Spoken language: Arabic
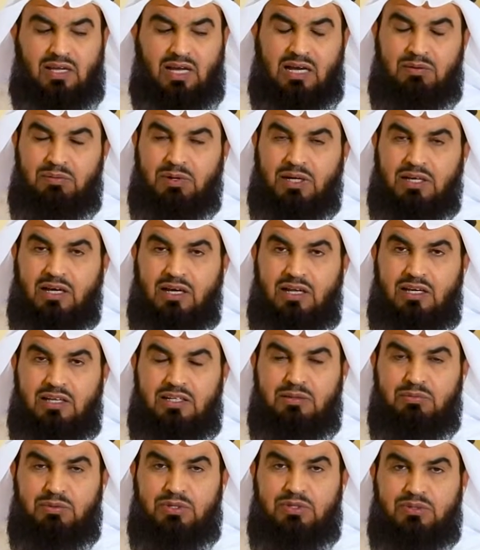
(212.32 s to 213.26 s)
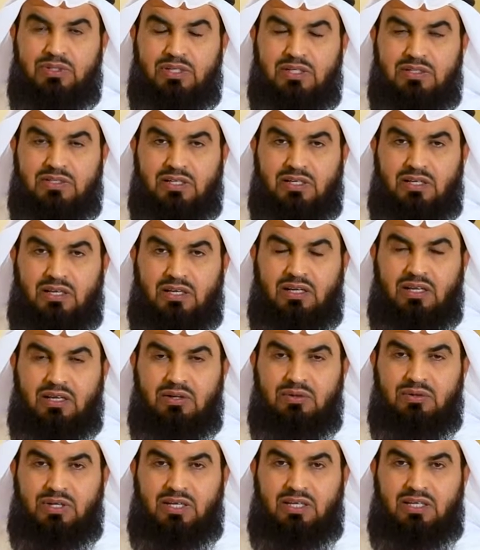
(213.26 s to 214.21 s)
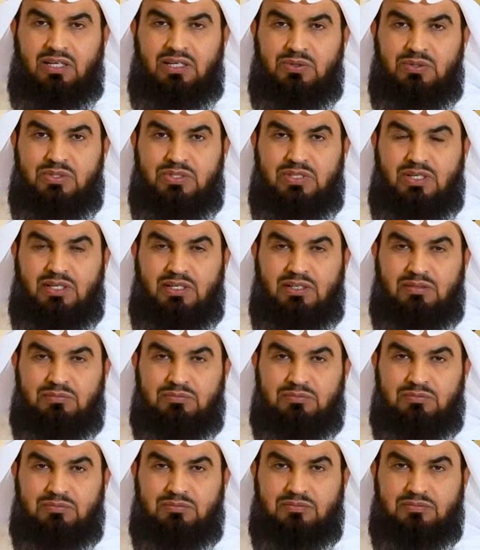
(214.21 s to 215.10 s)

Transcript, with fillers: أما قال نبينا صلى الله عليه وسلم